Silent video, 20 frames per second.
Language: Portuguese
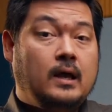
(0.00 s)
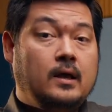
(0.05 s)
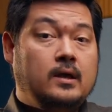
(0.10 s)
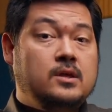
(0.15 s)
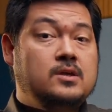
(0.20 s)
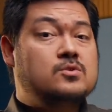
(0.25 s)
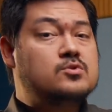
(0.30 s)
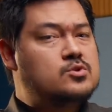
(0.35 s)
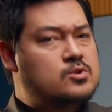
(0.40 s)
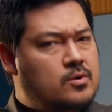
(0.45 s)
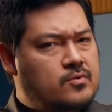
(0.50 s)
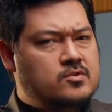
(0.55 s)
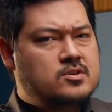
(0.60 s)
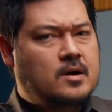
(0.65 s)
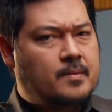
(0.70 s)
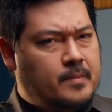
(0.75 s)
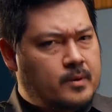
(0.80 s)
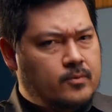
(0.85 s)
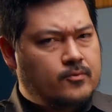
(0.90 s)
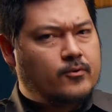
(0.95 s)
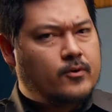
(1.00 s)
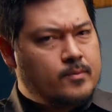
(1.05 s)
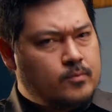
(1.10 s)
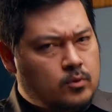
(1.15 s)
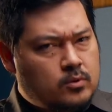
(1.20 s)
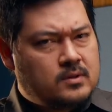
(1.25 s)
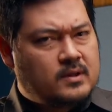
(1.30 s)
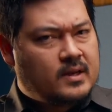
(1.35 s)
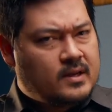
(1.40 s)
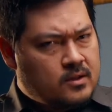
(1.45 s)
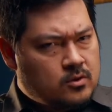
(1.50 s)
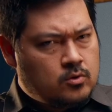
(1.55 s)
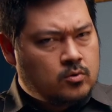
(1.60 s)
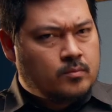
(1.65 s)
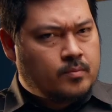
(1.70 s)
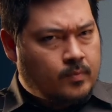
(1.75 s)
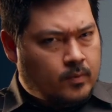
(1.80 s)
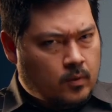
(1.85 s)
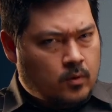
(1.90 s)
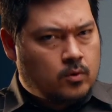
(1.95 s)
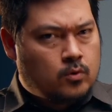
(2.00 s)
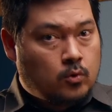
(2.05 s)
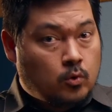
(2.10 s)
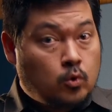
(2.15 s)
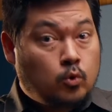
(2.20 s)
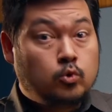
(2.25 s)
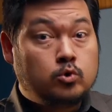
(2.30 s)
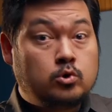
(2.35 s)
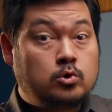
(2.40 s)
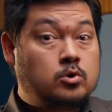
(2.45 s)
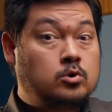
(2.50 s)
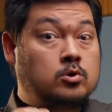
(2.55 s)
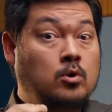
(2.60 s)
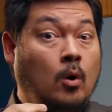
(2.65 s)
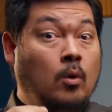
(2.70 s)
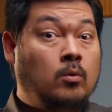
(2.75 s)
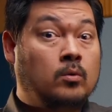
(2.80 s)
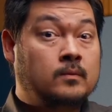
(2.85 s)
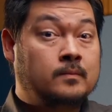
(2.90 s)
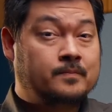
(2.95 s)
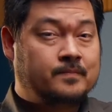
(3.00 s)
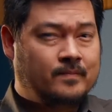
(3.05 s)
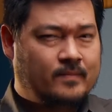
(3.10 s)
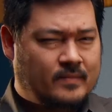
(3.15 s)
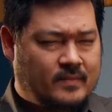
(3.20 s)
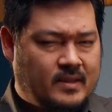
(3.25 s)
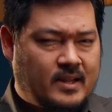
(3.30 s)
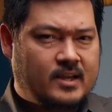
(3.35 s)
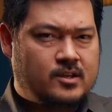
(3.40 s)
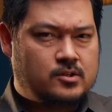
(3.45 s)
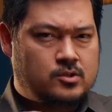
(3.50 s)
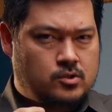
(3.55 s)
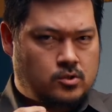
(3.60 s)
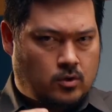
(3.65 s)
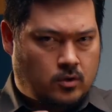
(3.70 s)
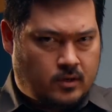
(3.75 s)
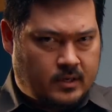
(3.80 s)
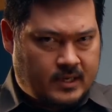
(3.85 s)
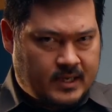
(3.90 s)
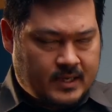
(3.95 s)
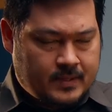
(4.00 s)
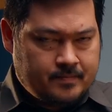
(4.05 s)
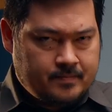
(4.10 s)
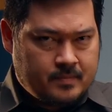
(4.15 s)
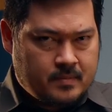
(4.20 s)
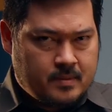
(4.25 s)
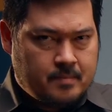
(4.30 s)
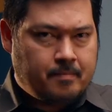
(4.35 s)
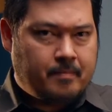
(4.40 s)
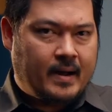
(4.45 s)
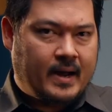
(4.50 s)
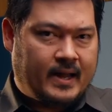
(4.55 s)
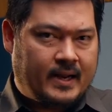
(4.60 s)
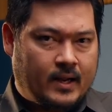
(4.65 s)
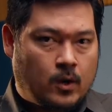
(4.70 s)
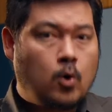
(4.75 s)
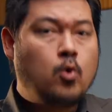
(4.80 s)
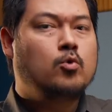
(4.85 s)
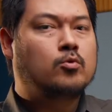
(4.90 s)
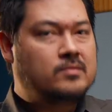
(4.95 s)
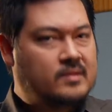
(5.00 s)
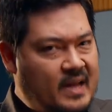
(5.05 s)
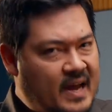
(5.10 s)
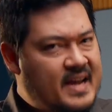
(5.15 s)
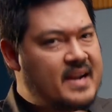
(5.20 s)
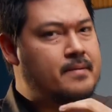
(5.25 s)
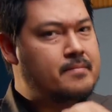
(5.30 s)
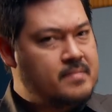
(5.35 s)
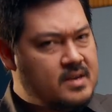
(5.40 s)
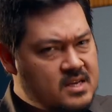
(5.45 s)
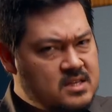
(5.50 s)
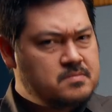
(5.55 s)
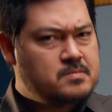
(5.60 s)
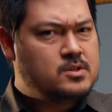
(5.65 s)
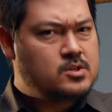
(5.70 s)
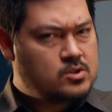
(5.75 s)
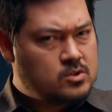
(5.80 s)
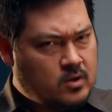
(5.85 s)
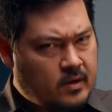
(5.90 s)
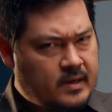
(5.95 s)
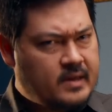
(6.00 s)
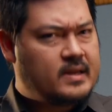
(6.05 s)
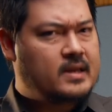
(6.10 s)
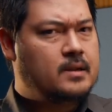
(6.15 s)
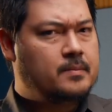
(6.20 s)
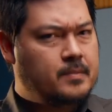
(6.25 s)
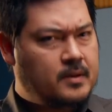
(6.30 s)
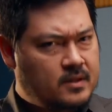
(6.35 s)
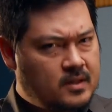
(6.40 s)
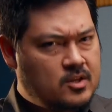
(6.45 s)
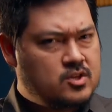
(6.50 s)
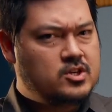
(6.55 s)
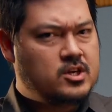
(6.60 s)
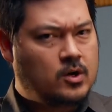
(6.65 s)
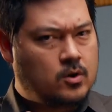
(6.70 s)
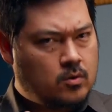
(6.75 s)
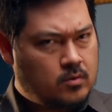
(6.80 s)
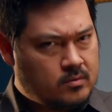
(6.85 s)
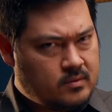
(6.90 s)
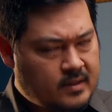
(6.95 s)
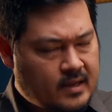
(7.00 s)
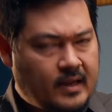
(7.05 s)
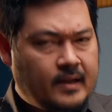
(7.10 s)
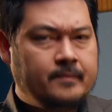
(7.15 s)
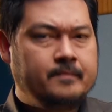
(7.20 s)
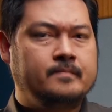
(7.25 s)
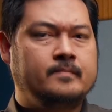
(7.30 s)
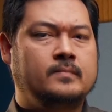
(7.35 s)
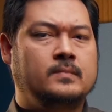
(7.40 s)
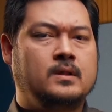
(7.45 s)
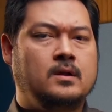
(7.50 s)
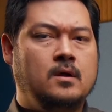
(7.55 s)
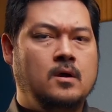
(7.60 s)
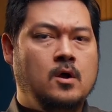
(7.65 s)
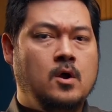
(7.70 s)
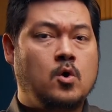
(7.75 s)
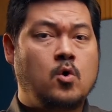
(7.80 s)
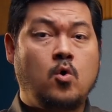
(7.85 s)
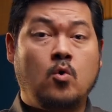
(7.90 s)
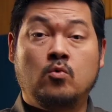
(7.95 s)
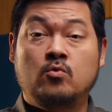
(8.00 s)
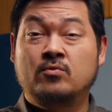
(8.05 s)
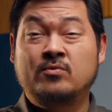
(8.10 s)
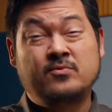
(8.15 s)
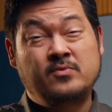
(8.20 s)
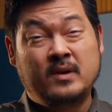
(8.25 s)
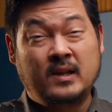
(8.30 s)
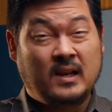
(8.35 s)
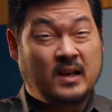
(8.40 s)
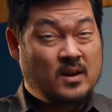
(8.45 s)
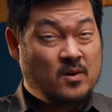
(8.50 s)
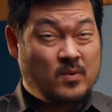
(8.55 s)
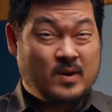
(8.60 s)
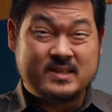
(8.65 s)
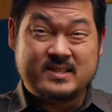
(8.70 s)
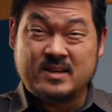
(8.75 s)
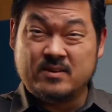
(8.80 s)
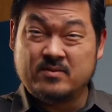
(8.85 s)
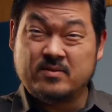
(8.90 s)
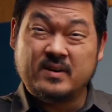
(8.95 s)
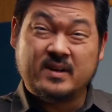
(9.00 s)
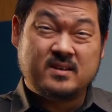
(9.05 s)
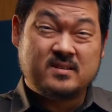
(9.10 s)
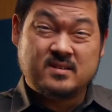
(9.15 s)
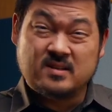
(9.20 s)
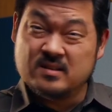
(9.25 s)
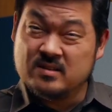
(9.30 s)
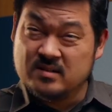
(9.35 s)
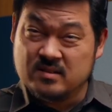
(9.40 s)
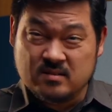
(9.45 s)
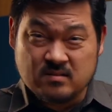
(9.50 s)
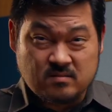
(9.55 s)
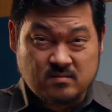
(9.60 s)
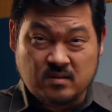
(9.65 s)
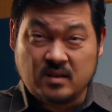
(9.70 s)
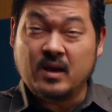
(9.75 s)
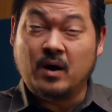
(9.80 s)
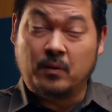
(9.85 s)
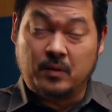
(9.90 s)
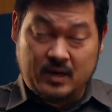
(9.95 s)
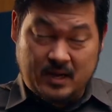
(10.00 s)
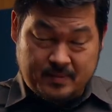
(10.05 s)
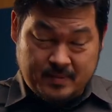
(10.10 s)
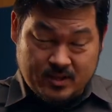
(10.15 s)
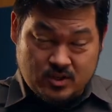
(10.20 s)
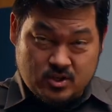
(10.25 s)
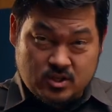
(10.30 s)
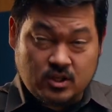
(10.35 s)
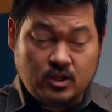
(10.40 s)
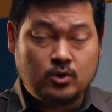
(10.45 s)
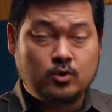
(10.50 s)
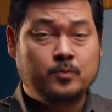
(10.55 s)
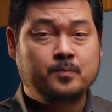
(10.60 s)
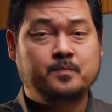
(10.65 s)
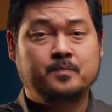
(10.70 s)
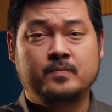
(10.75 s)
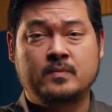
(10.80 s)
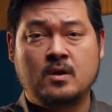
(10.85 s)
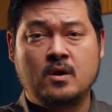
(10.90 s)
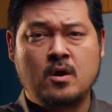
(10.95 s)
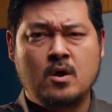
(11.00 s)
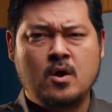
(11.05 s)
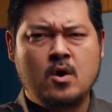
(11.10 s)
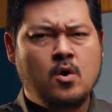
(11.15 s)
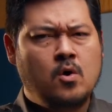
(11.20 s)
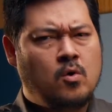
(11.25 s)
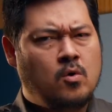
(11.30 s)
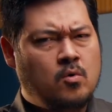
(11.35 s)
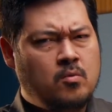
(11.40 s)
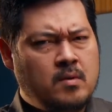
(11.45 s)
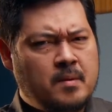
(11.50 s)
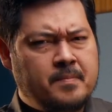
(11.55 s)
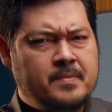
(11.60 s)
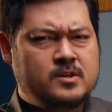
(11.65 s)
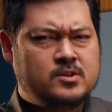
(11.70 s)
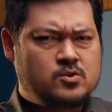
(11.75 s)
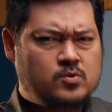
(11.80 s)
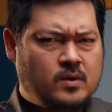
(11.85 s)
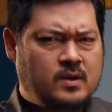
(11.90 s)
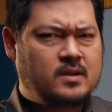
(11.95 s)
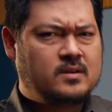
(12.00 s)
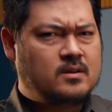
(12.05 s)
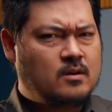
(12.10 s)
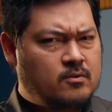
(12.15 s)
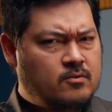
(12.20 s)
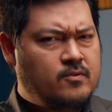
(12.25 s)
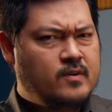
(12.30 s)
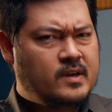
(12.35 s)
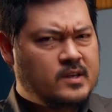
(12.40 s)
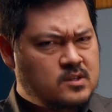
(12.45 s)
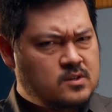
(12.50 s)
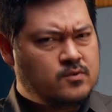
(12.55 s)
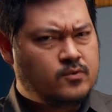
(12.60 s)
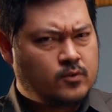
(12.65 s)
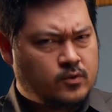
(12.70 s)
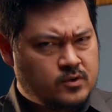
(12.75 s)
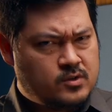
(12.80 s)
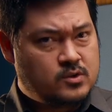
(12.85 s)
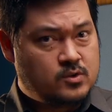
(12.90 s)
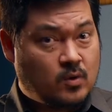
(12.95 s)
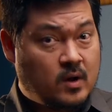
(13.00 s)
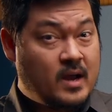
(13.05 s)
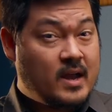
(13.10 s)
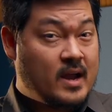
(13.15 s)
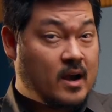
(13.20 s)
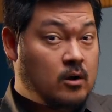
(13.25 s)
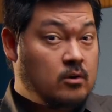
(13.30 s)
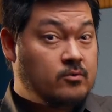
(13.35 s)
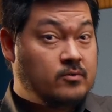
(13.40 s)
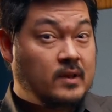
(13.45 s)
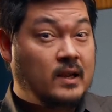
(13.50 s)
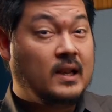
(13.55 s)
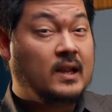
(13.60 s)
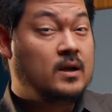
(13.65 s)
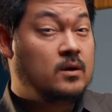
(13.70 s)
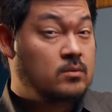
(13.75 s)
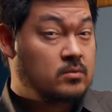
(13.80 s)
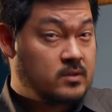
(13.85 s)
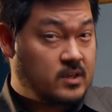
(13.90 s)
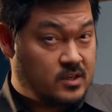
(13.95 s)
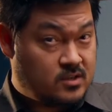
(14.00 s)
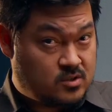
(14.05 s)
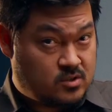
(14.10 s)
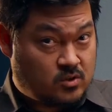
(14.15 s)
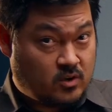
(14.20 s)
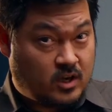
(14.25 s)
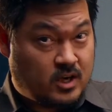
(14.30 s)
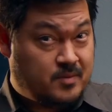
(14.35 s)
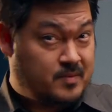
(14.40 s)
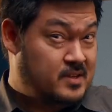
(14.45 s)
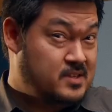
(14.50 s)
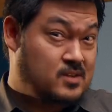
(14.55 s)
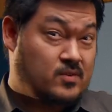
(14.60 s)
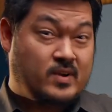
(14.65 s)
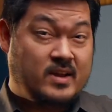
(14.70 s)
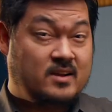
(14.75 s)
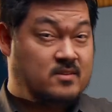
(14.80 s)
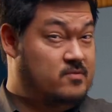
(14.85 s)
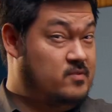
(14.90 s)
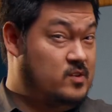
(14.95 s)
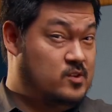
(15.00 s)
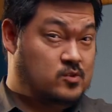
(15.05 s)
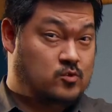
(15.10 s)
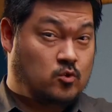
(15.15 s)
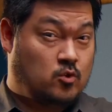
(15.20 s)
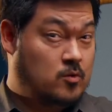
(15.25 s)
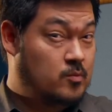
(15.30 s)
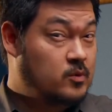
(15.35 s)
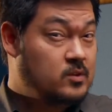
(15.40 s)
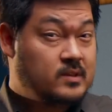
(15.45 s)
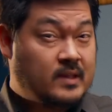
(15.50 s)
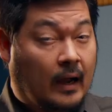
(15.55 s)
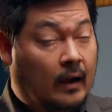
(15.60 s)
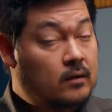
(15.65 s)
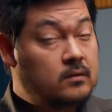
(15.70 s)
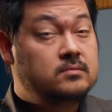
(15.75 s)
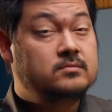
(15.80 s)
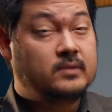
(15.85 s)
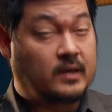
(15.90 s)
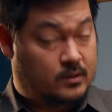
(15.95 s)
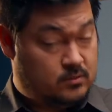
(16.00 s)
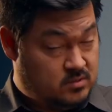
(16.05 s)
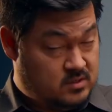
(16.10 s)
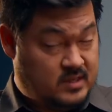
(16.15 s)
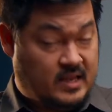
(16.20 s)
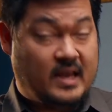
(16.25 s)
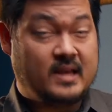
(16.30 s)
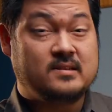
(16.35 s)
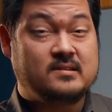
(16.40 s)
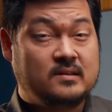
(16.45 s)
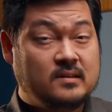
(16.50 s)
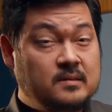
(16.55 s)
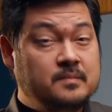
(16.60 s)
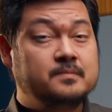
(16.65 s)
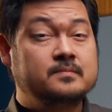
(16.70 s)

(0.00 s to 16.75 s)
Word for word: E o Silvio de Abreu foi mudando um pouco o tom da história para contar a mesma história que ele pretendia contar, com um vilão às avessas, que é o Clementino, uma pessoa que talvez fosse o real vilão da história, mas não era visto como tal, que era o César,